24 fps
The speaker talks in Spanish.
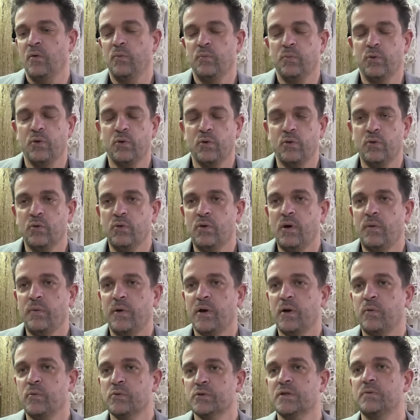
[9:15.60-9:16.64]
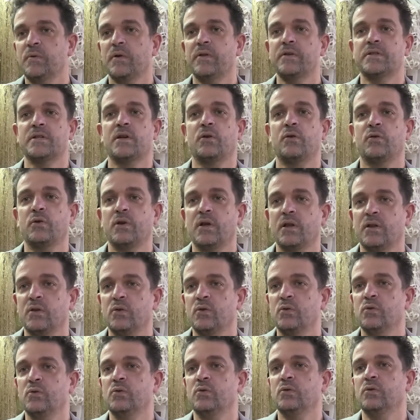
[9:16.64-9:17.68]
un poco a ver cómo se iba
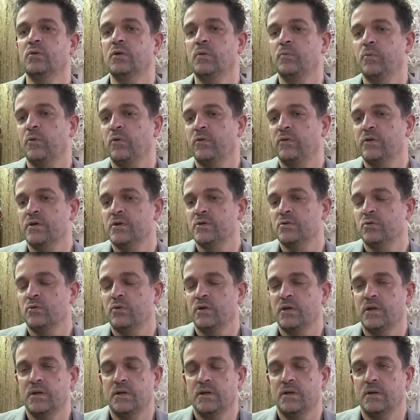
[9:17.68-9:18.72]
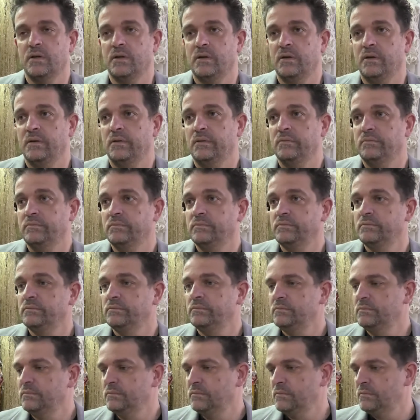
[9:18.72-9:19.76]
desarrollando el proceso de,
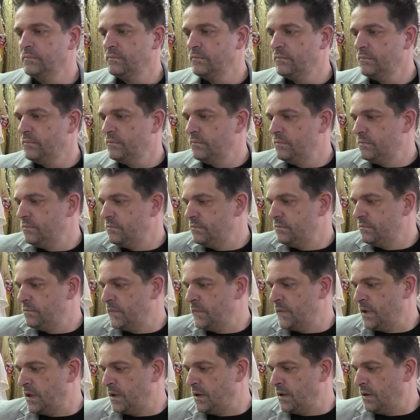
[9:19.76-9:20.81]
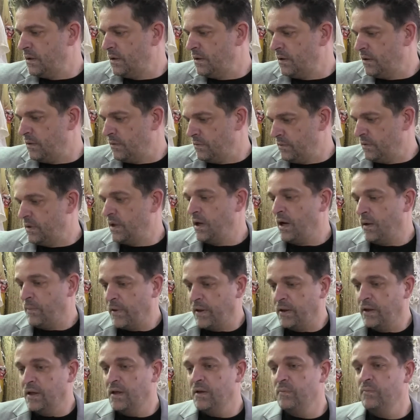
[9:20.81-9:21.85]
de, la
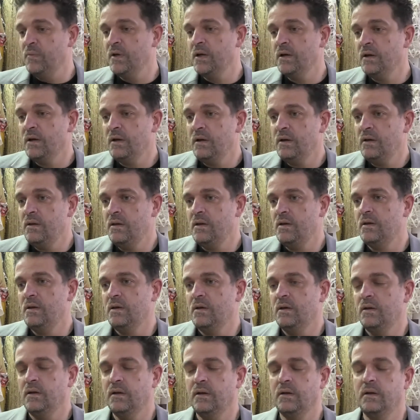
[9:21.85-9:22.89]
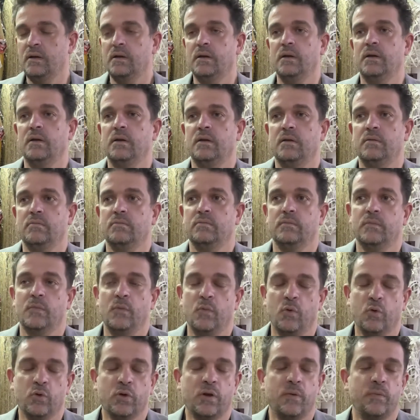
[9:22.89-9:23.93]
pandemia y, de,
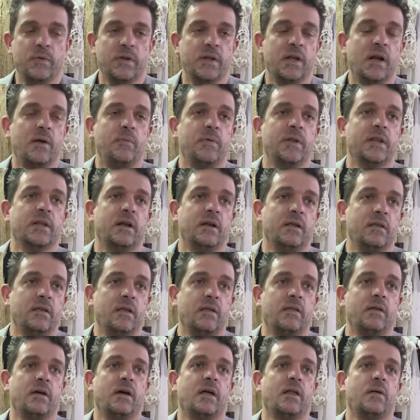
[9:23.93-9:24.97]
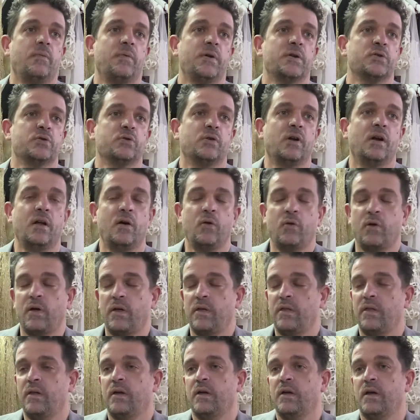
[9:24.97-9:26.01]
luego también de la mentalidad de cada persona a la hora
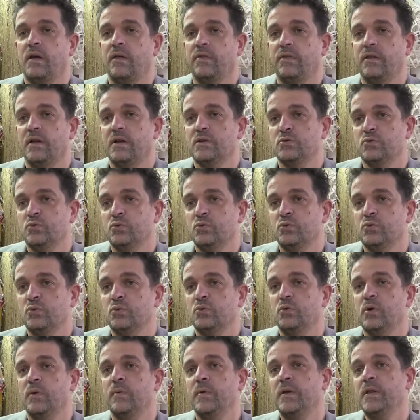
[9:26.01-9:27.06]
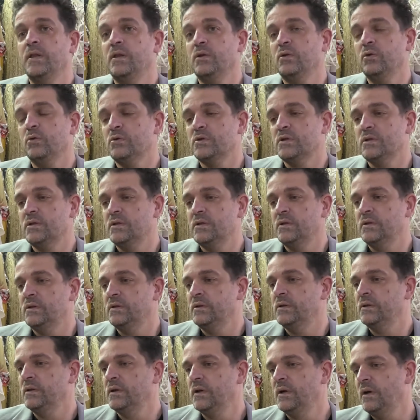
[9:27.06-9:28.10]
de hacer sus eventos
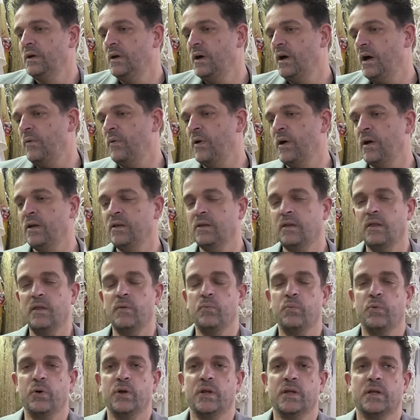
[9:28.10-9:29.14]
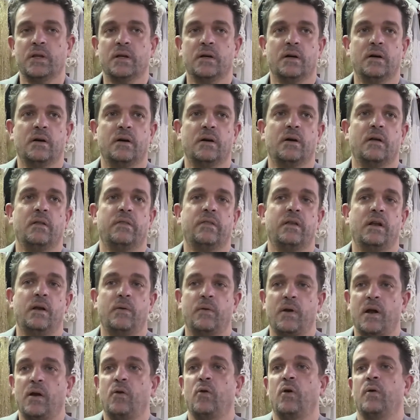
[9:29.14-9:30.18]
y había gente dispuesta a
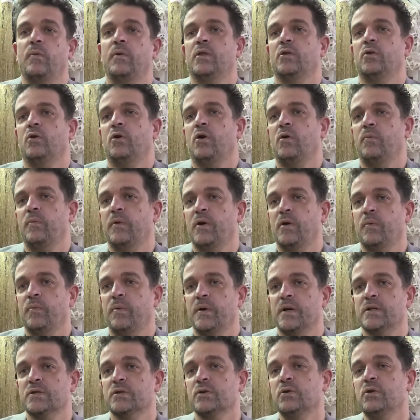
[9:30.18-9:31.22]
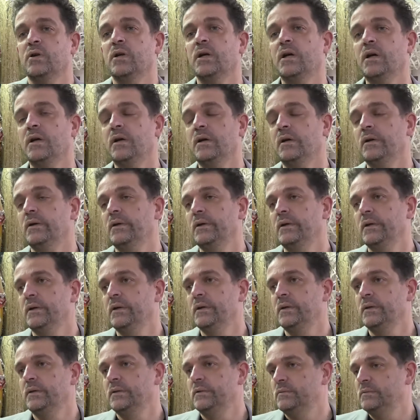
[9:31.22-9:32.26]
celebrar los eventos con menos personas
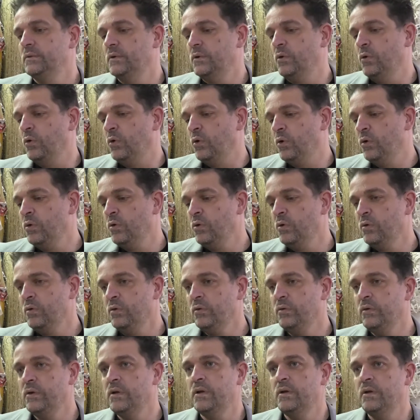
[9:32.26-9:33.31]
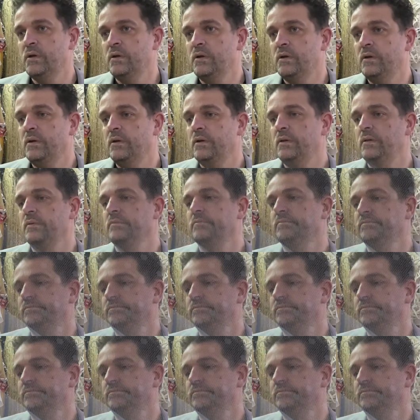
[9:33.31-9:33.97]
o no y,